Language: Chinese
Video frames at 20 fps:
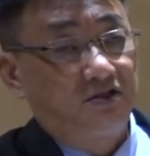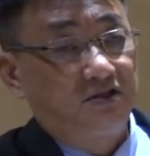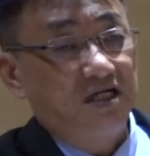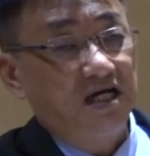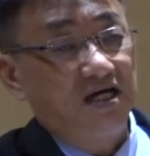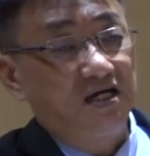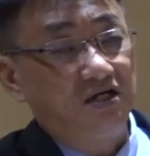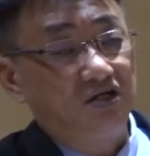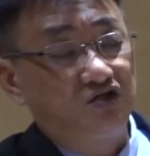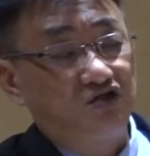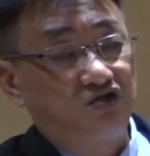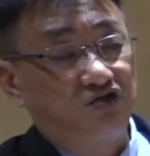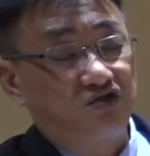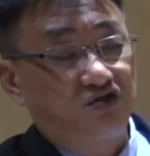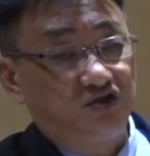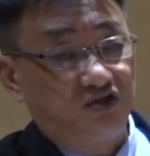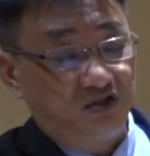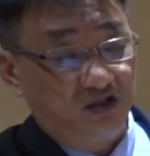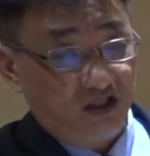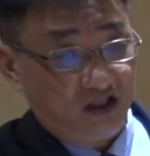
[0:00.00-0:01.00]
在
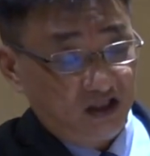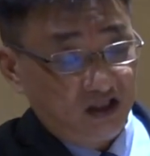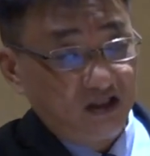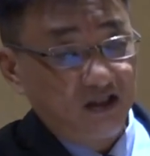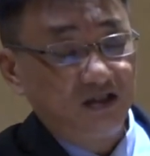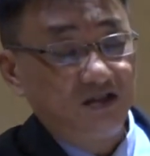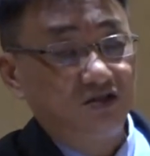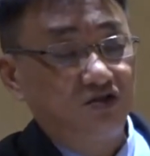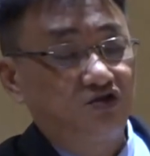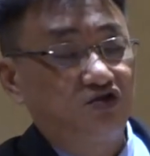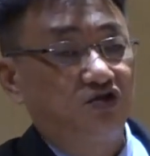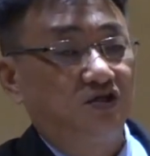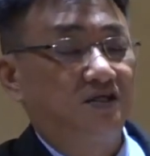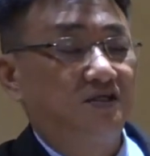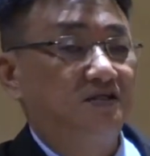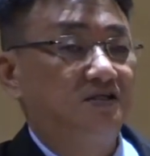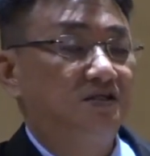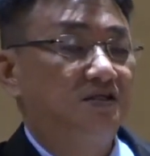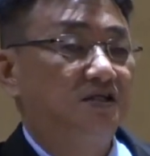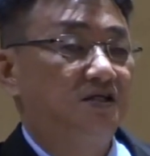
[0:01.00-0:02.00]
行
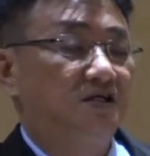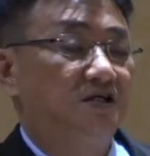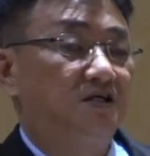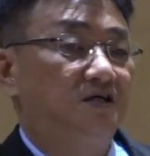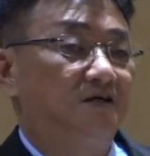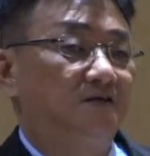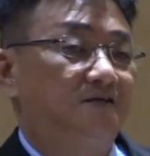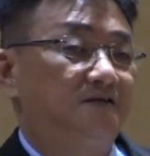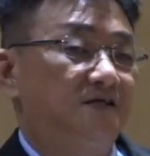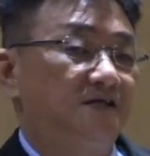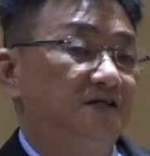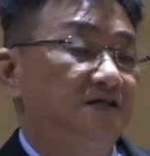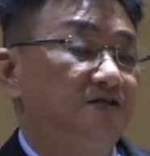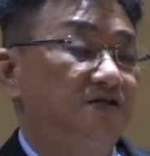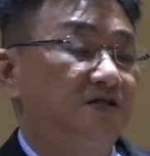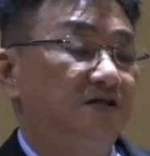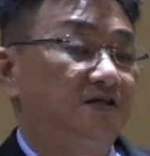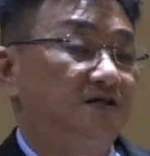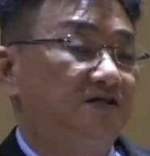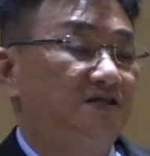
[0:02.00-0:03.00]
神的这
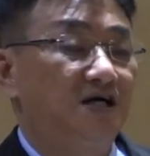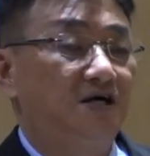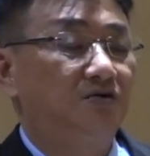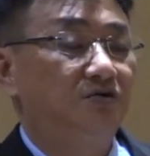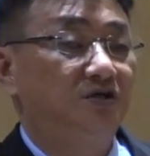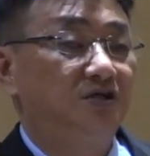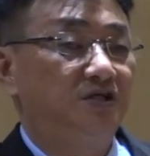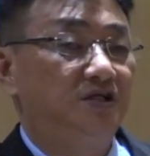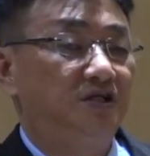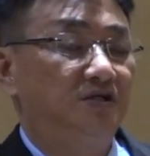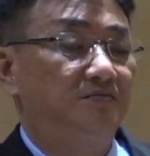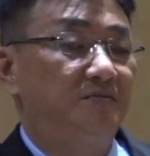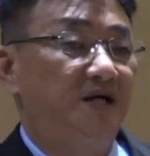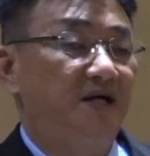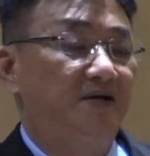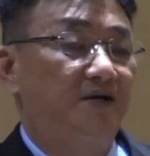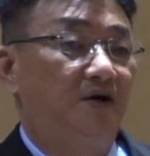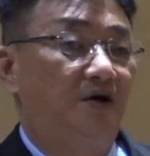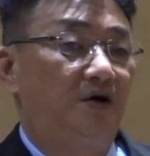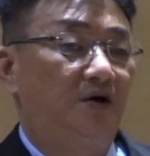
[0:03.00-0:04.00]
些教义里
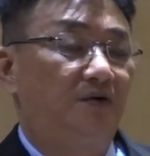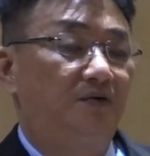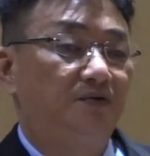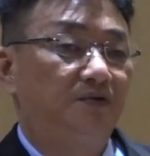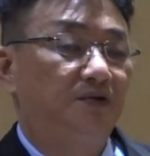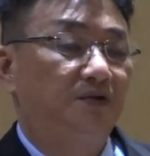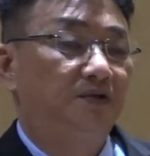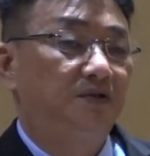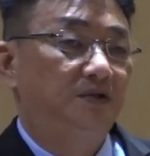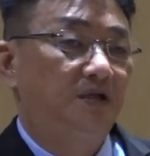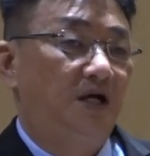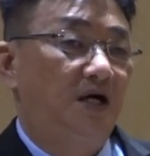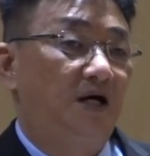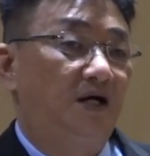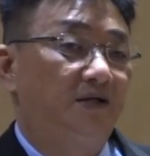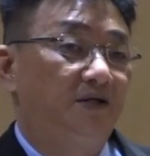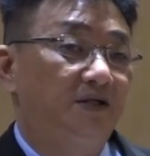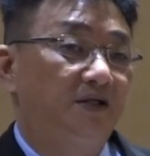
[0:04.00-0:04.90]
面哈，